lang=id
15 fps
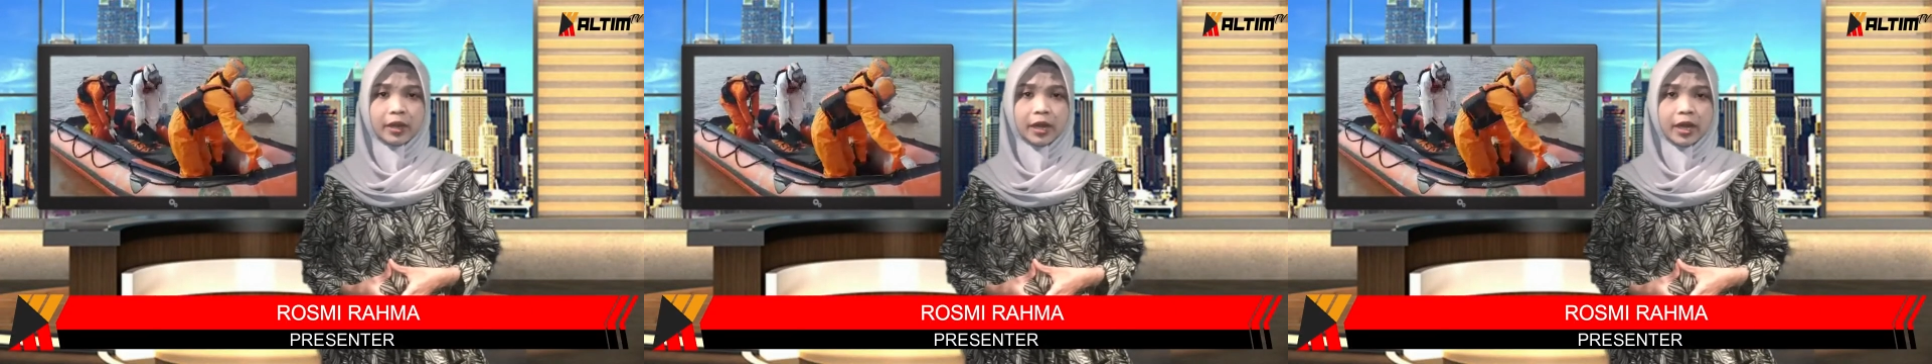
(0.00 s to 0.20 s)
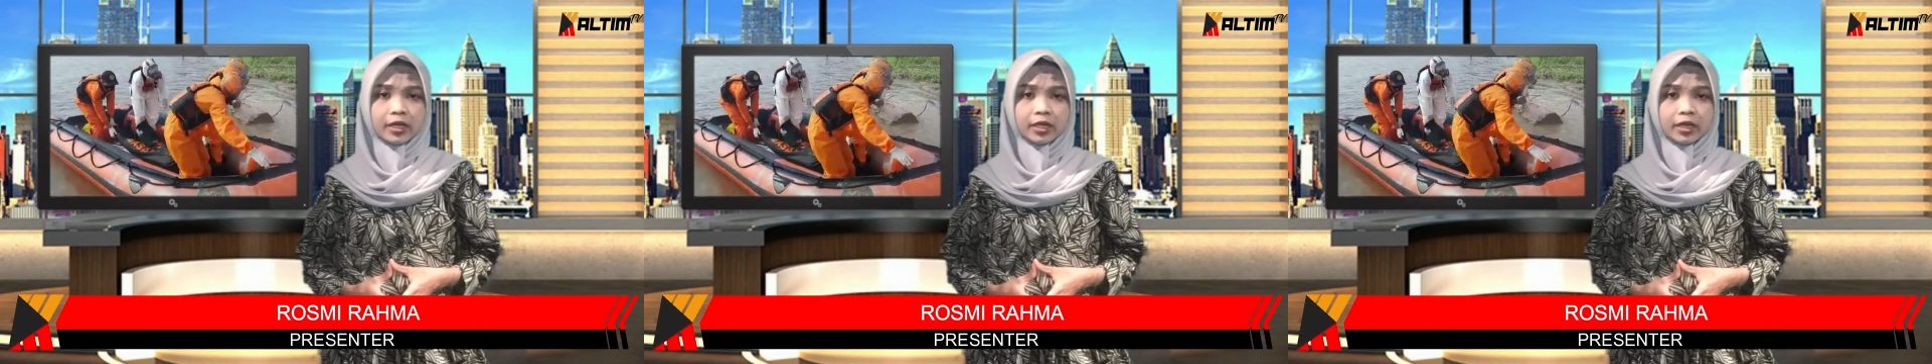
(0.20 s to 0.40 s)

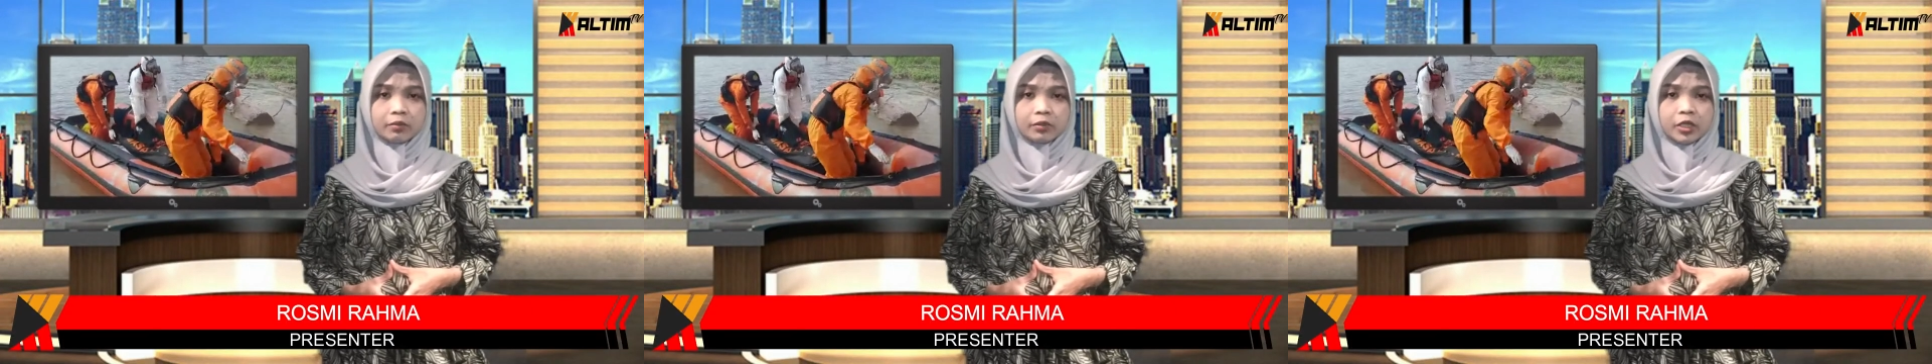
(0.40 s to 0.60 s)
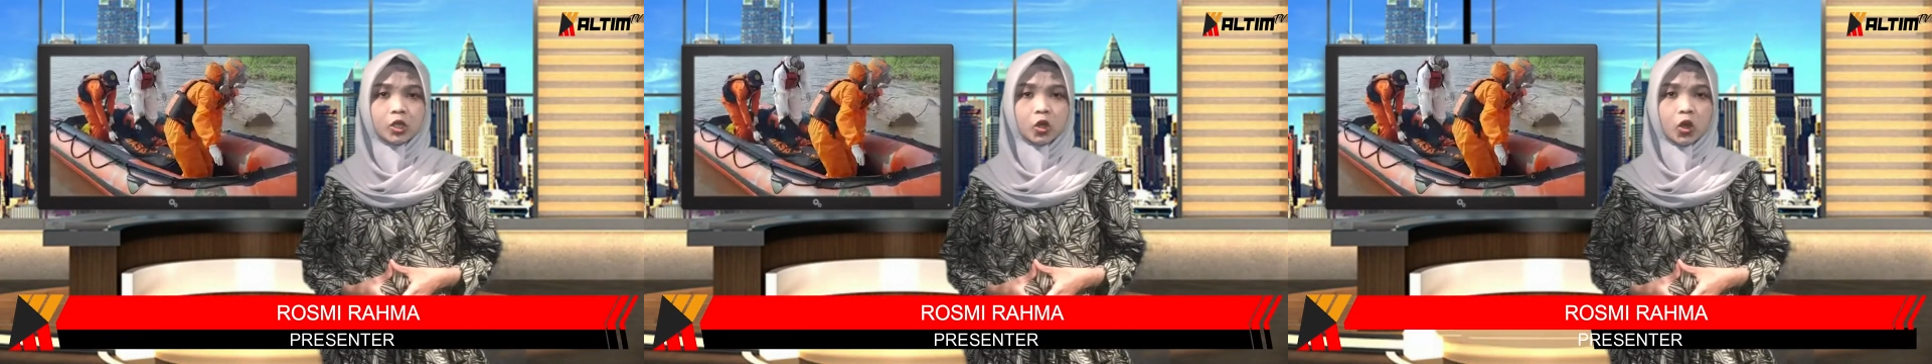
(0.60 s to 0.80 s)

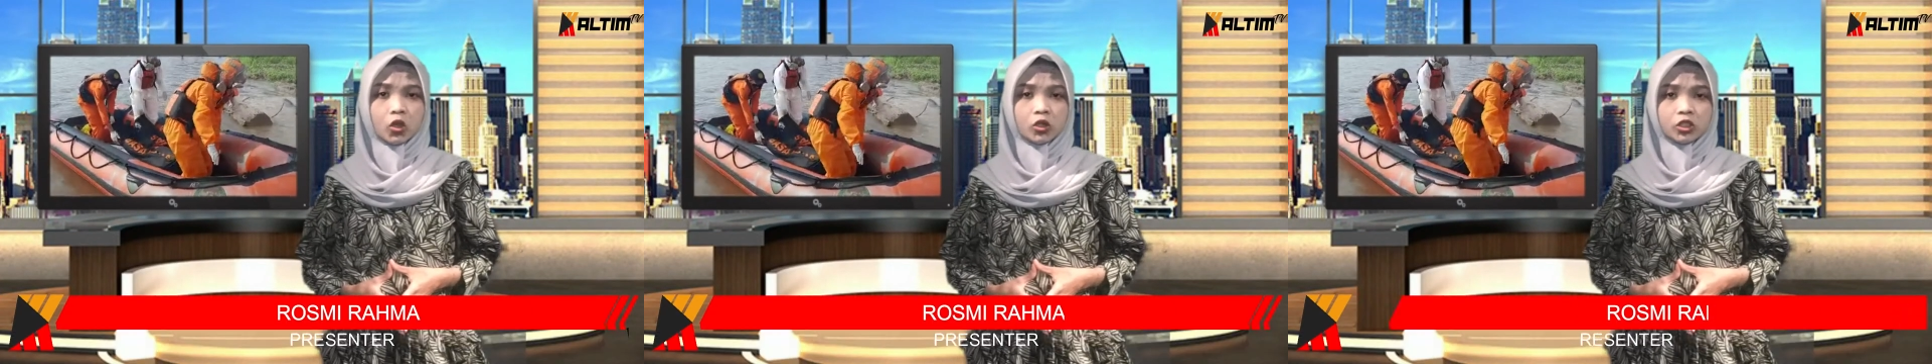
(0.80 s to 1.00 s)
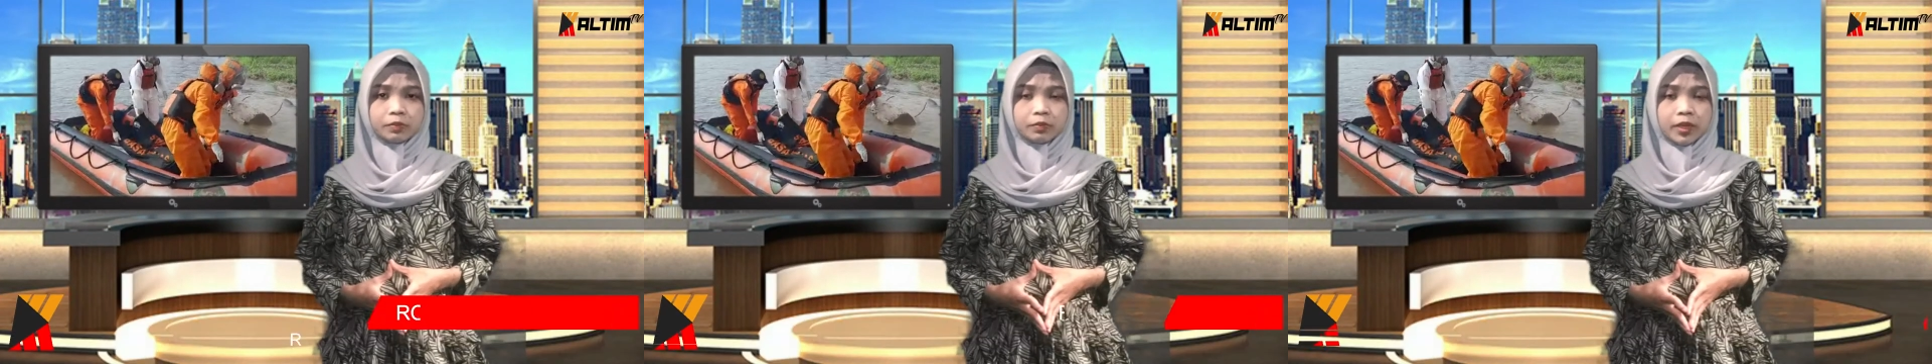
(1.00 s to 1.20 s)
Mahakam di
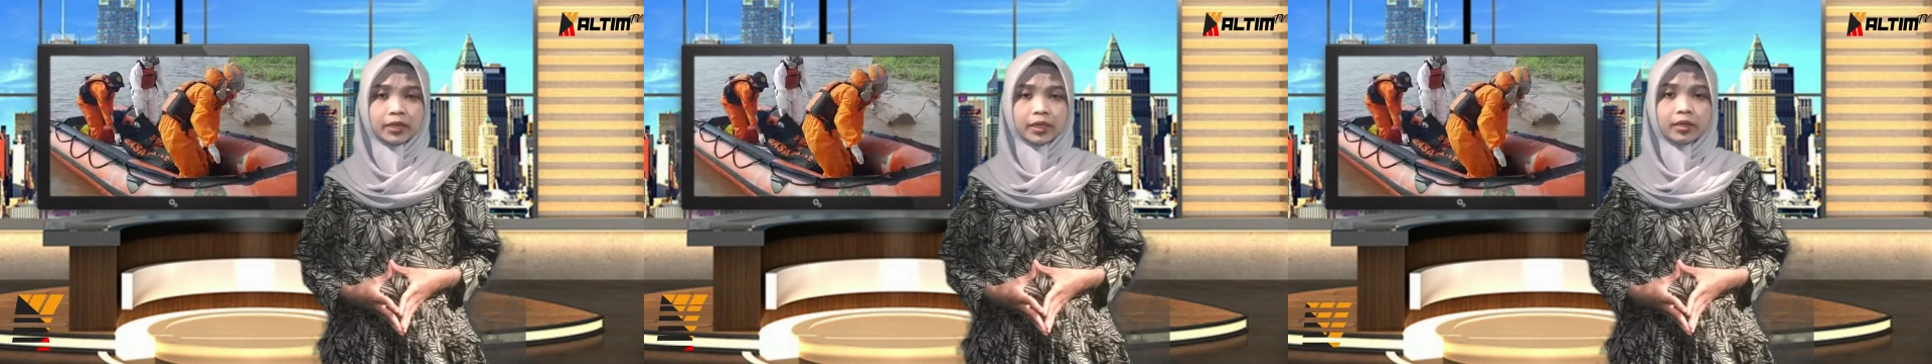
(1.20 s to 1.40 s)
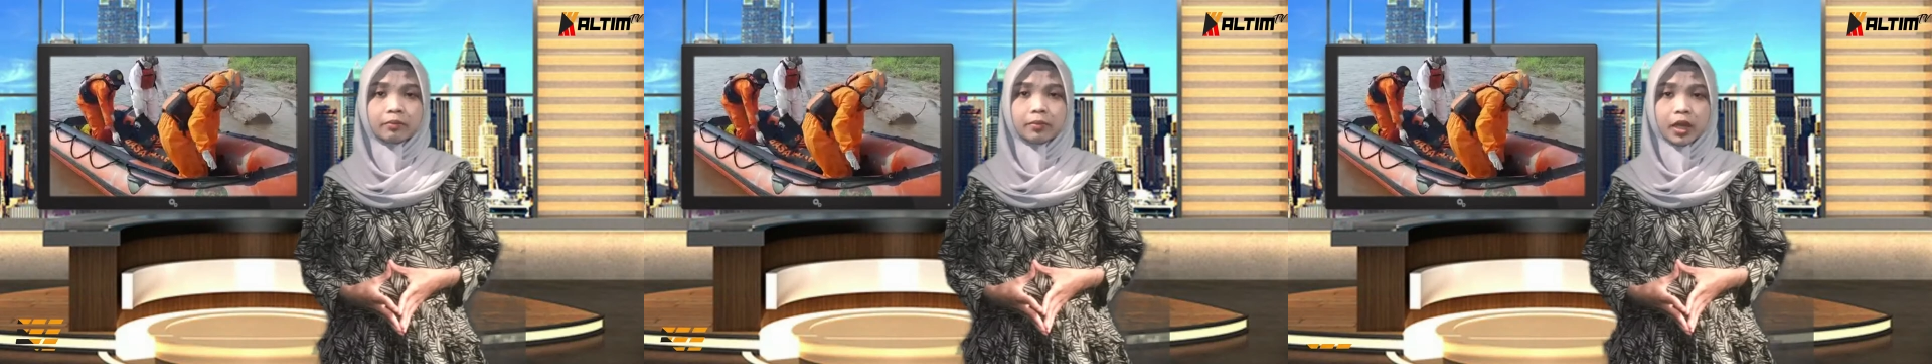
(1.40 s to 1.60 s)
kolong
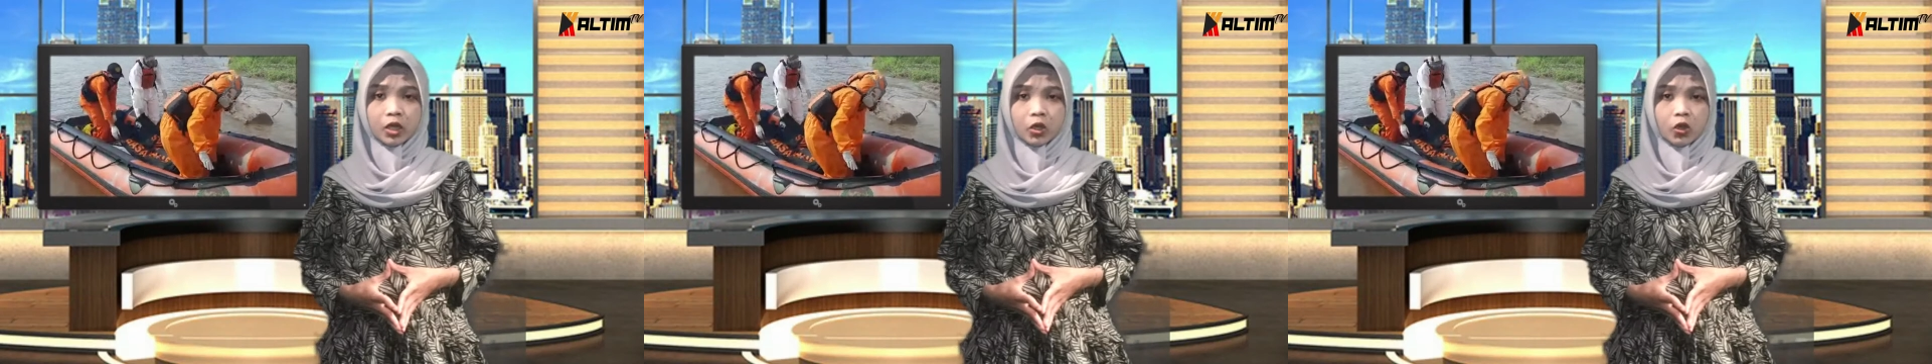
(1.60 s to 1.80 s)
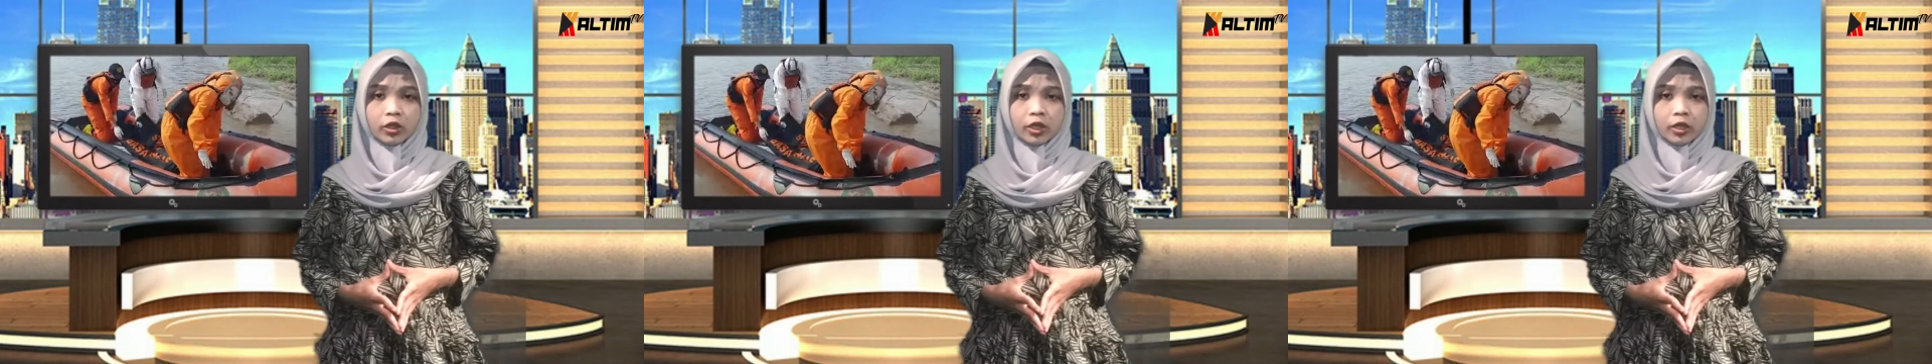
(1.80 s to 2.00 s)
jembatan
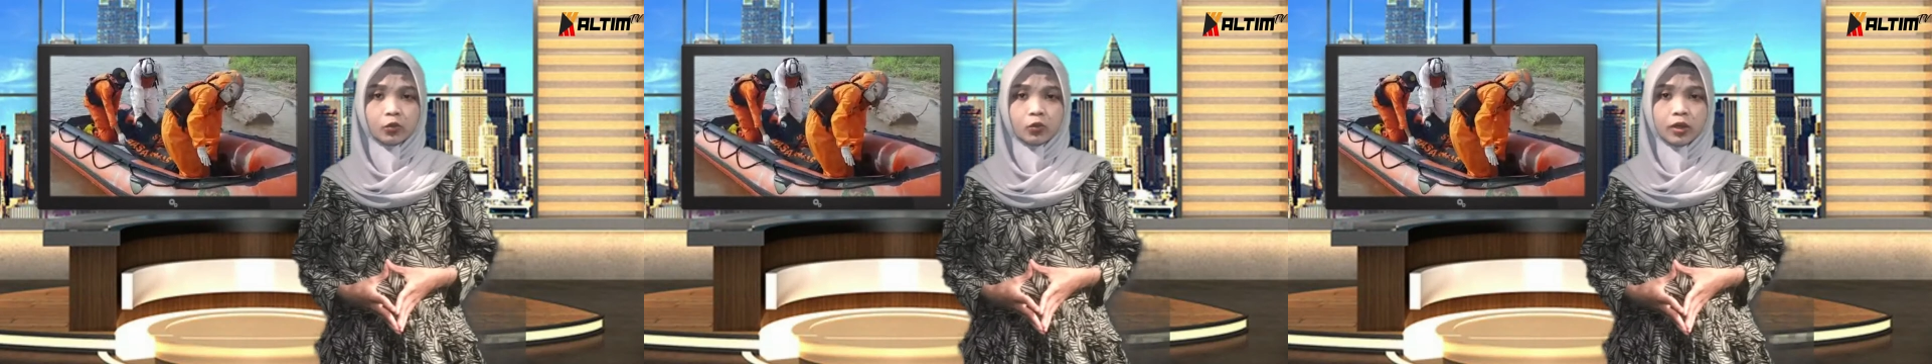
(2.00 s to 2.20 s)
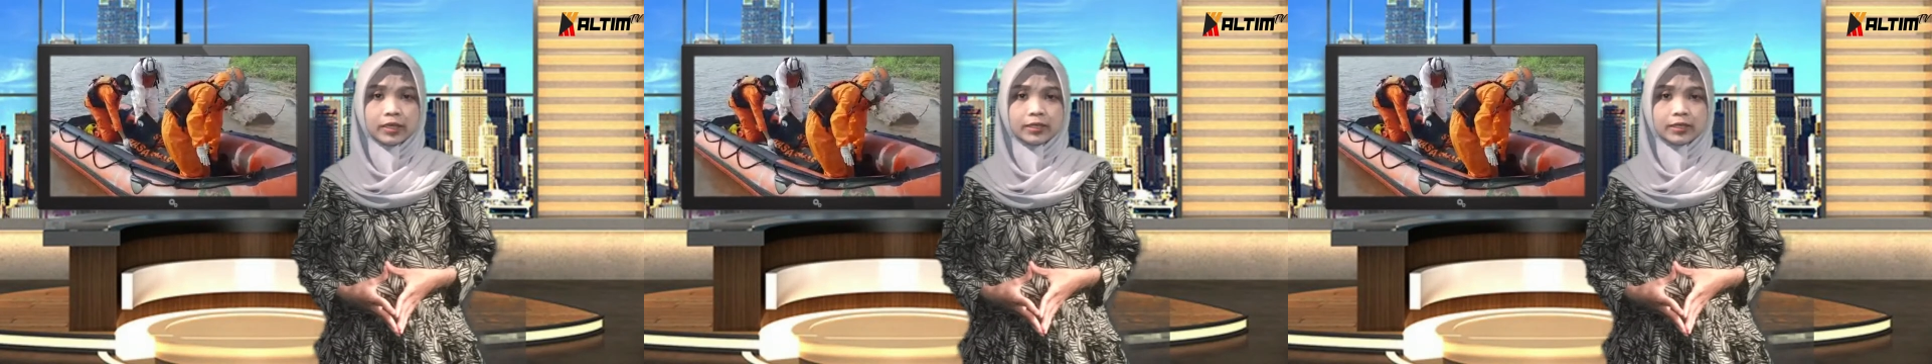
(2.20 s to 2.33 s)
Mahkota 2,